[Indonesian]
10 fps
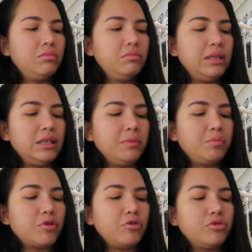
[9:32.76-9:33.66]
beli
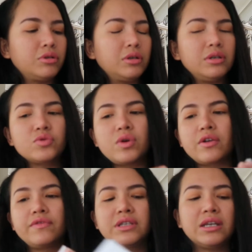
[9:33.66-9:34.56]
produk
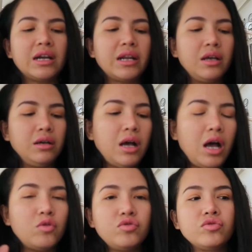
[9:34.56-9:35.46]
Swarovski karena
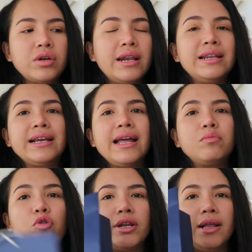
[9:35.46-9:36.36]
aku suka dengan
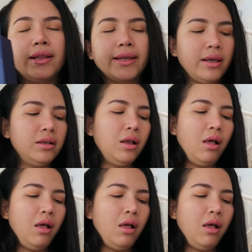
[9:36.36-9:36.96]
modelnya.